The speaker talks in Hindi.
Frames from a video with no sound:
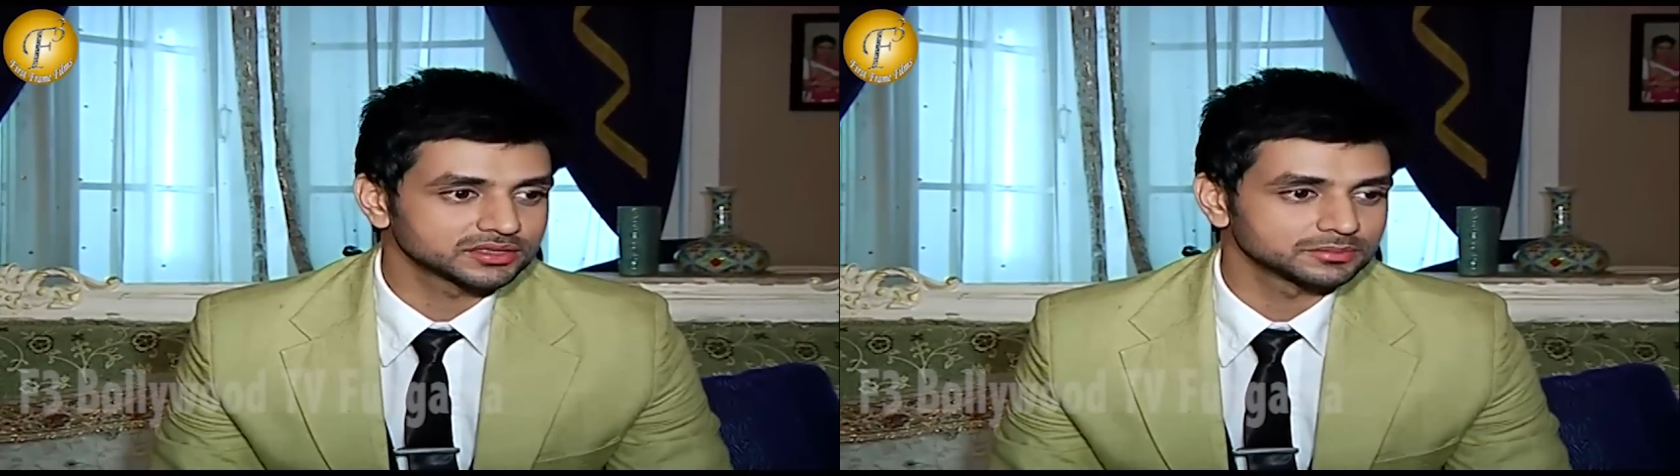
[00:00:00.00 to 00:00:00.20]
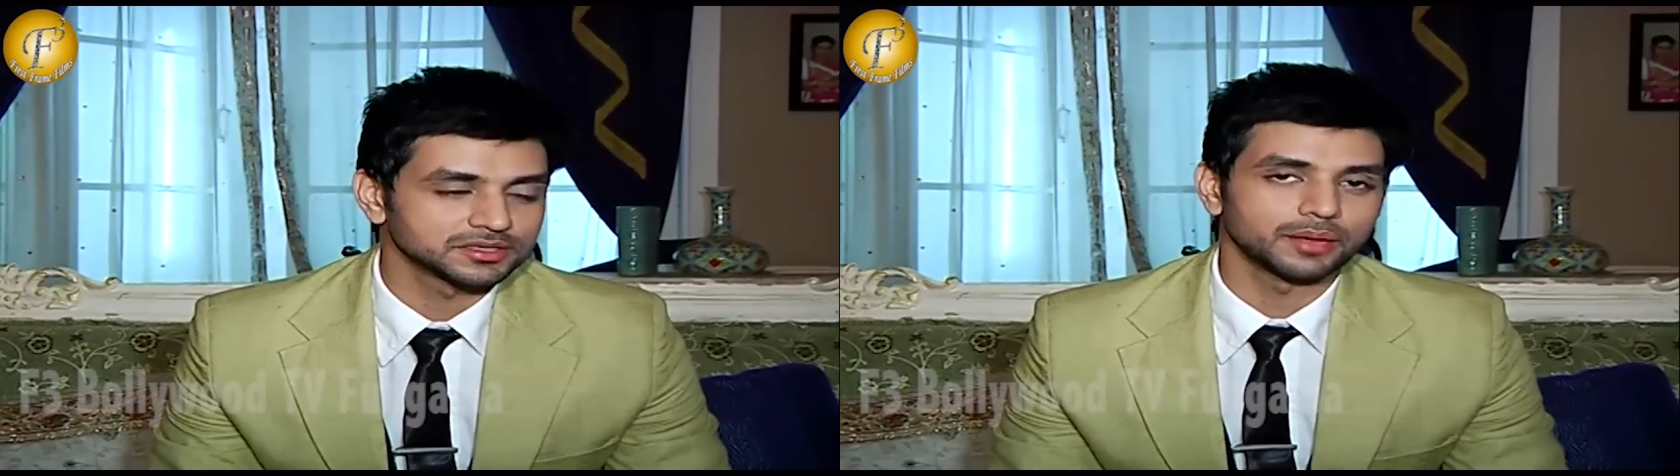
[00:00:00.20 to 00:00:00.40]

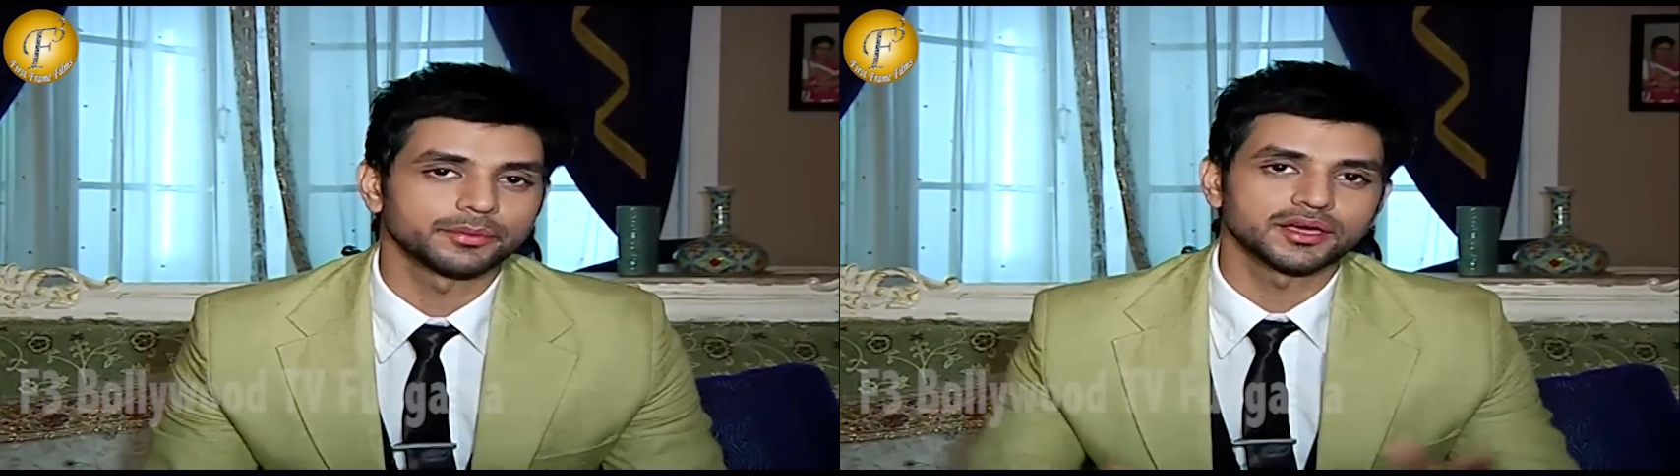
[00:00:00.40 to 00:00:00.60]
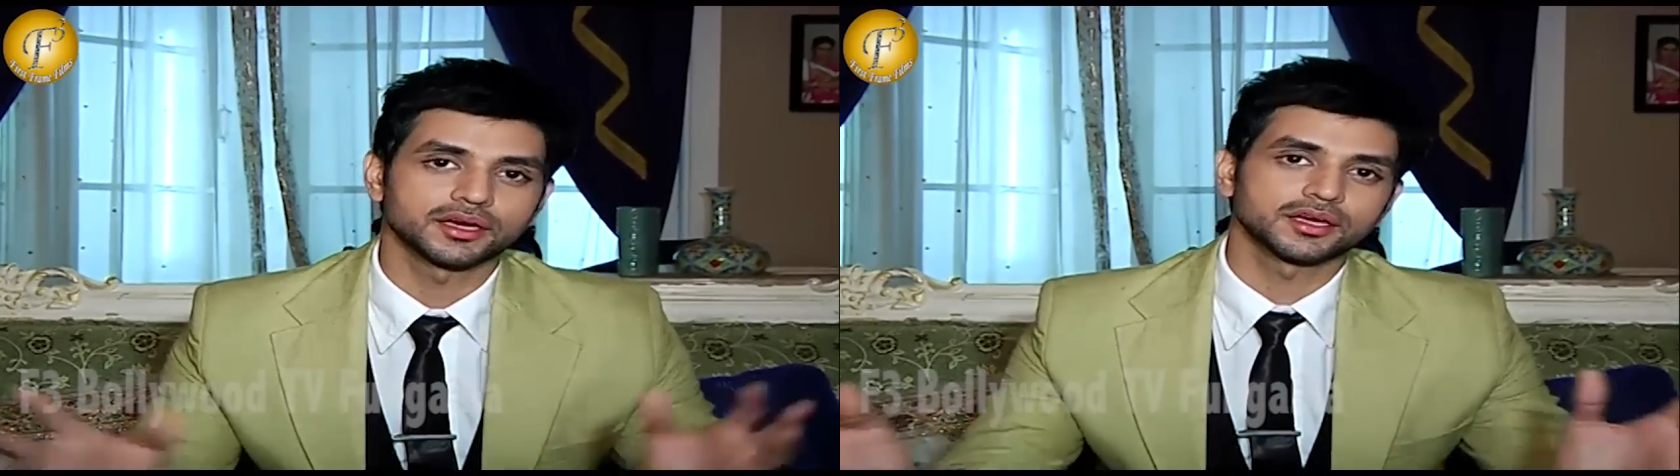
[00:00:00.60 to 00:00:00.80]
सब
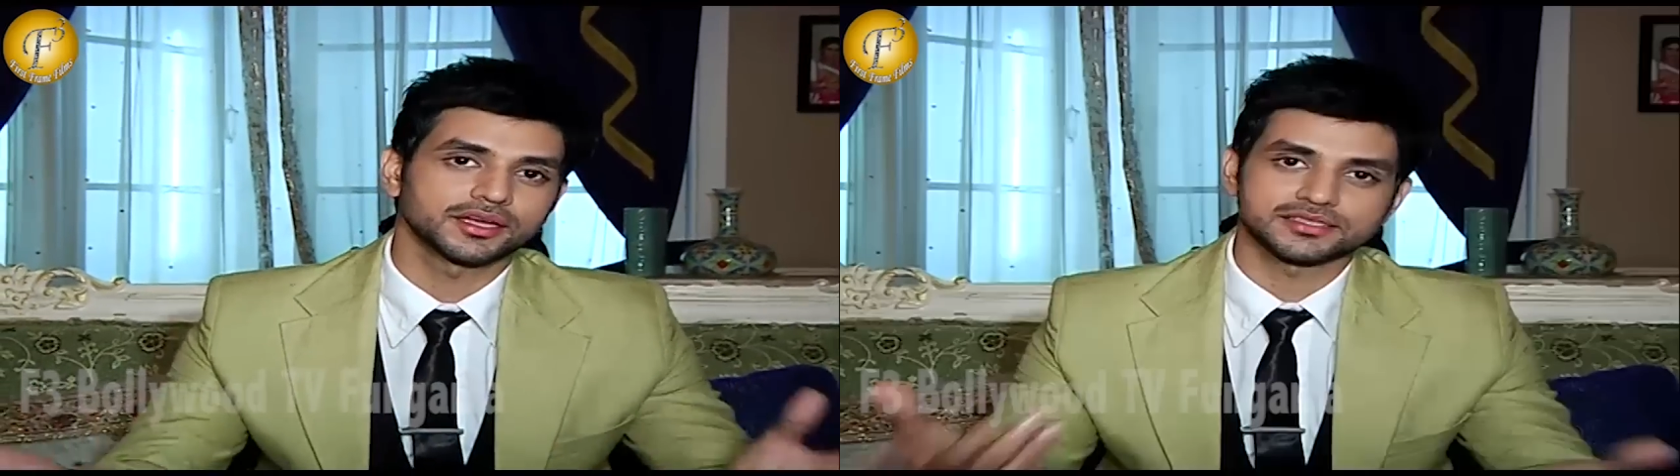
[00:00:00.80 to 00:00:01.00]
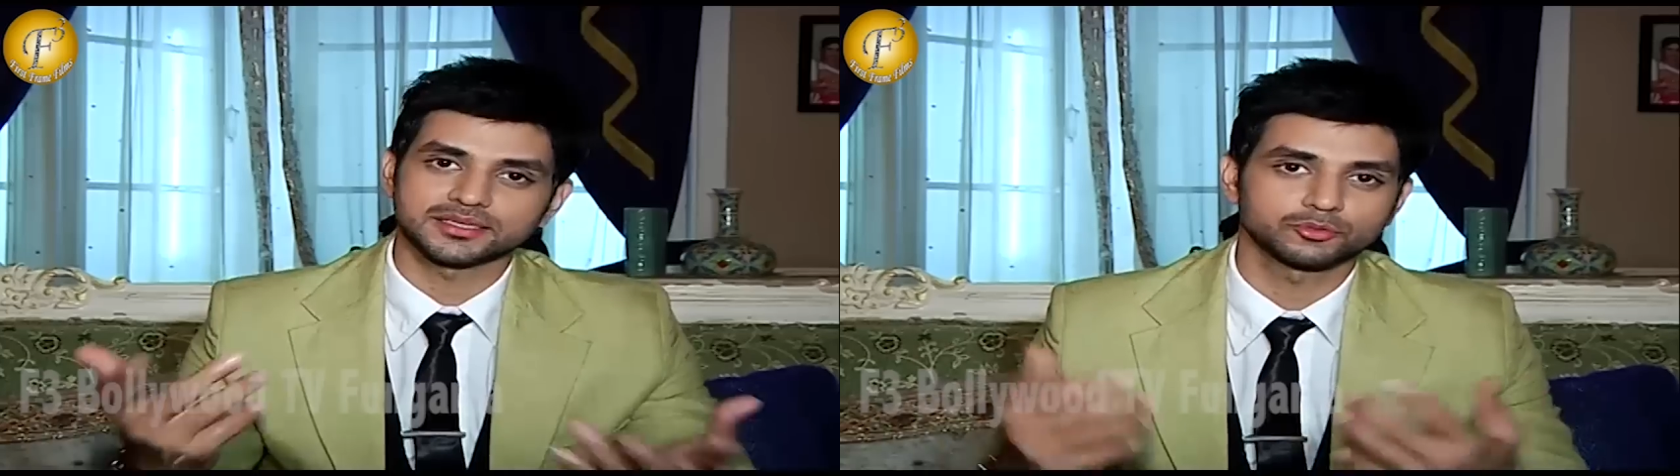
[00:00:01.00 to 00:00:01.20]
ड्रामे कर
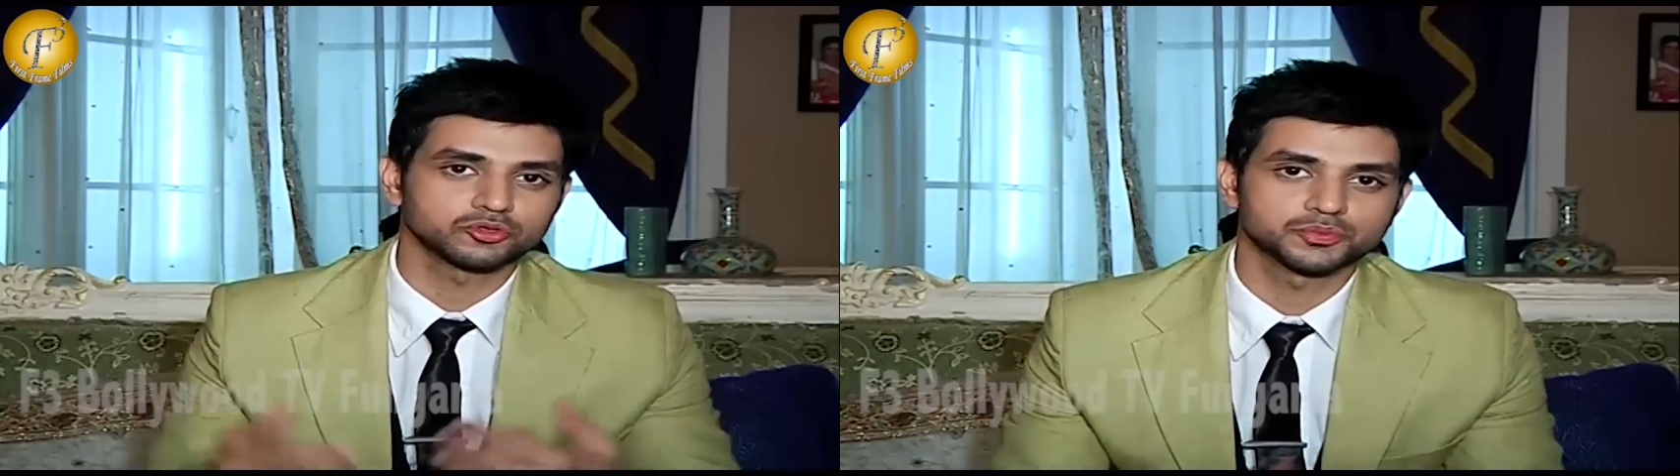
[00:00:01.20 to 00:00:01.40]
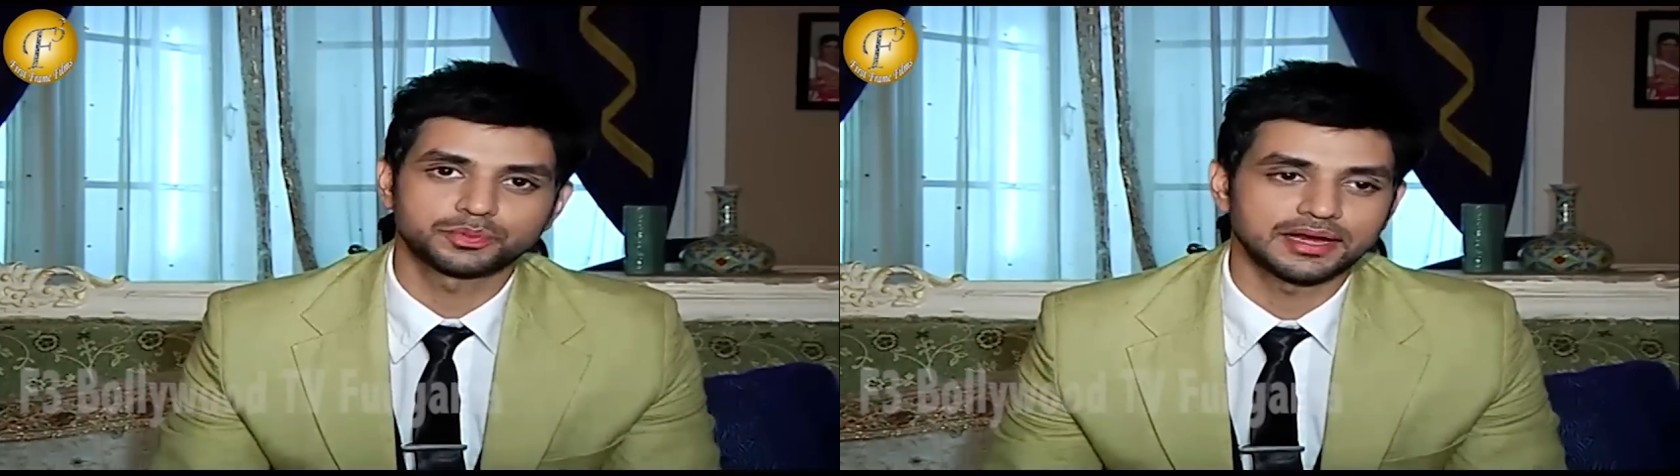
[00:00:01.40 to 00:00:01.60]
करके सब
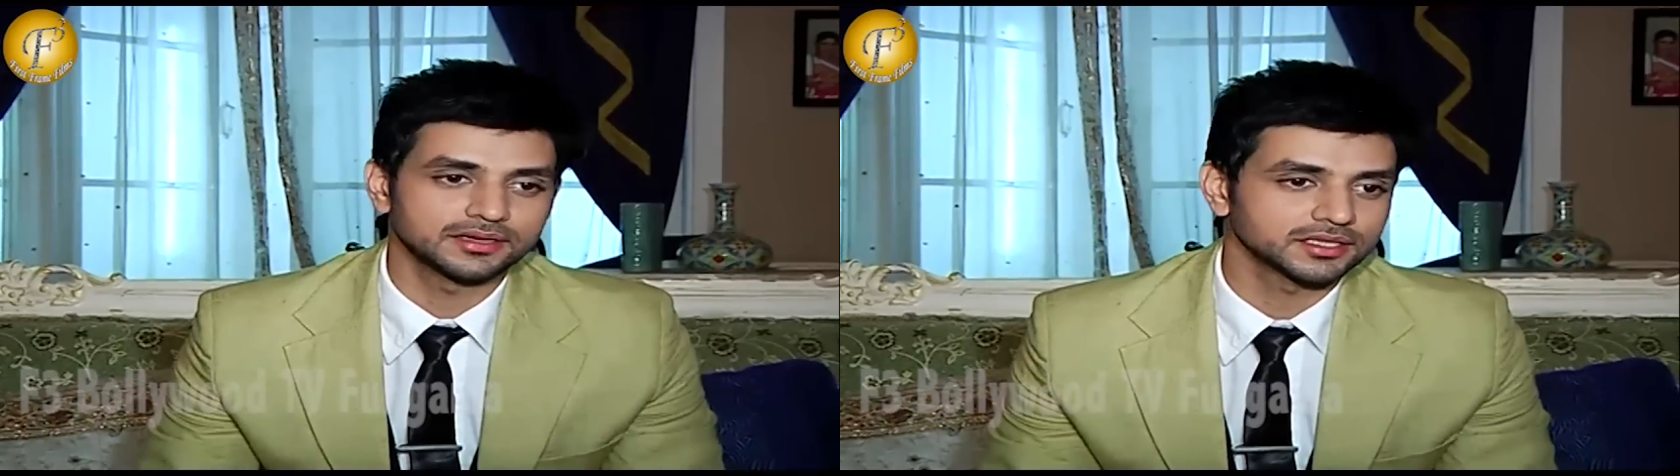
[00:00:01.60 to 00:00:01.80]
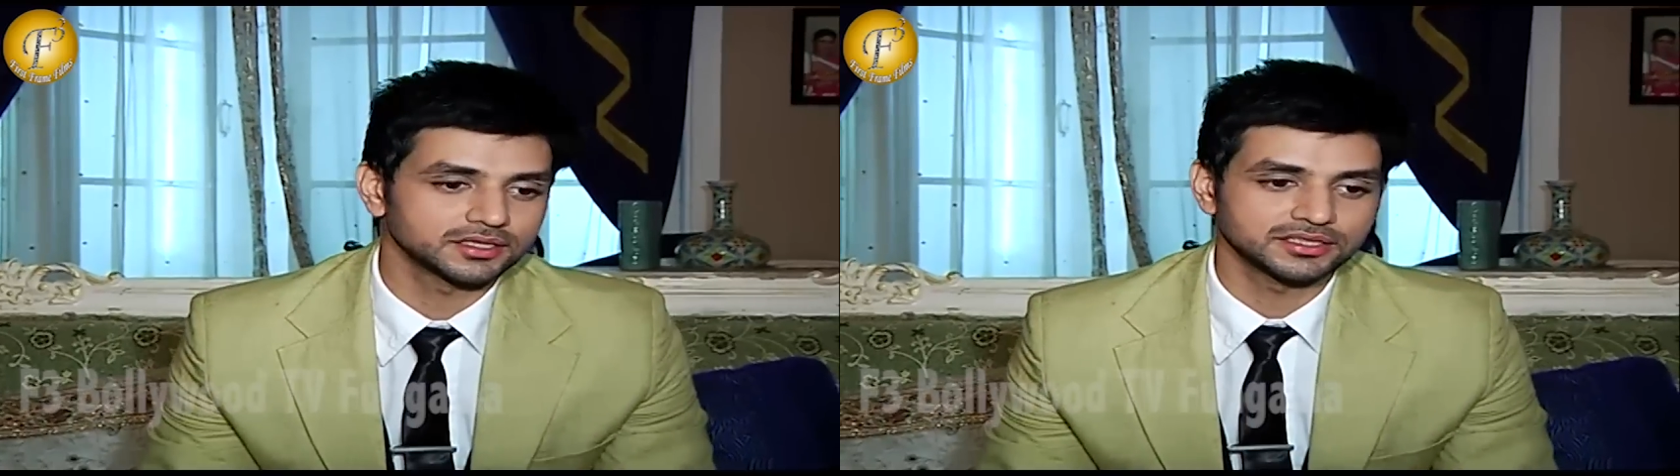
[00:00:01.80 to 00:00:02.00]
कुछ प्लान
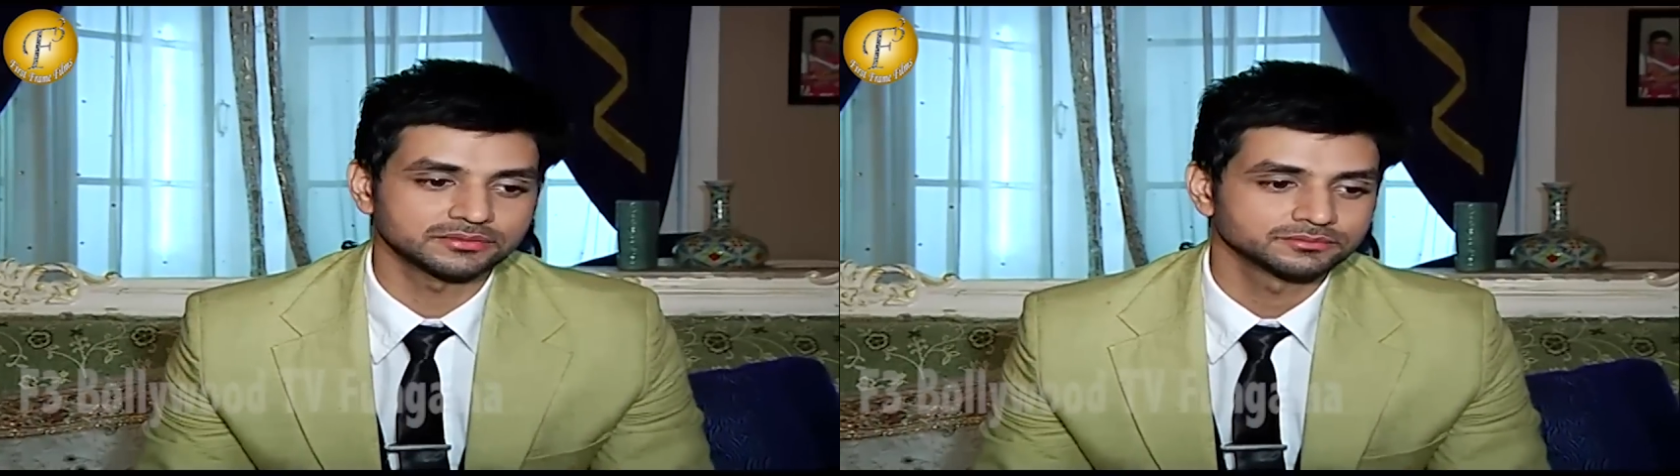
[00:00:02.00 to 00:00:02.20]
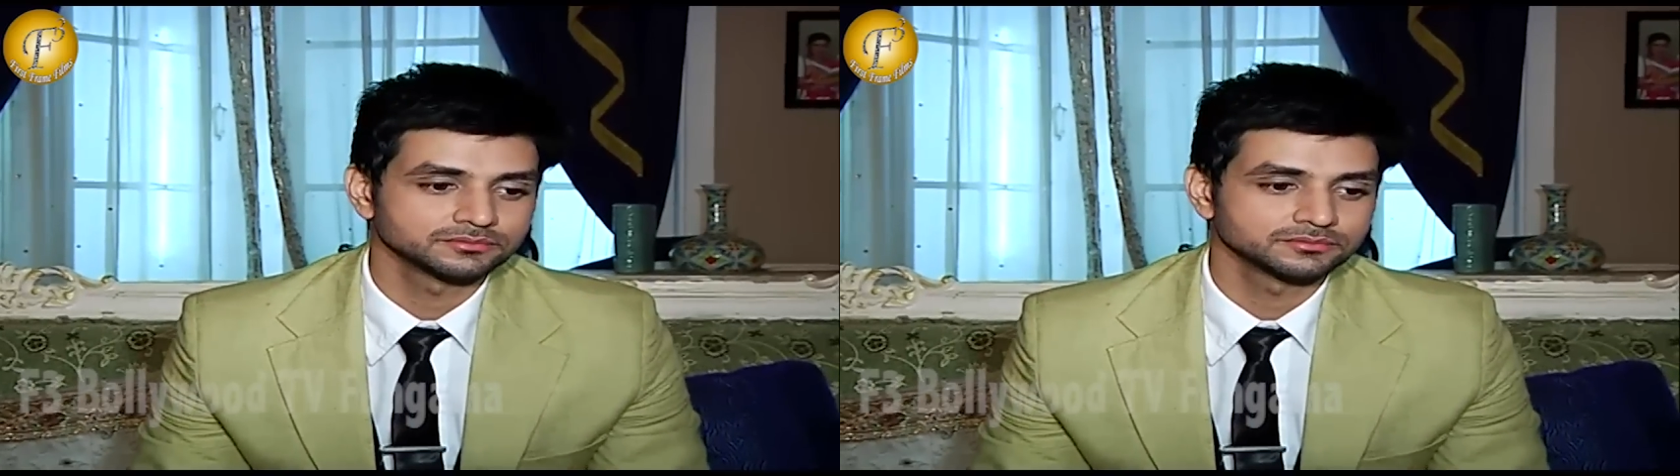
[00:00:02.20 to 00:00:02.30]
करती है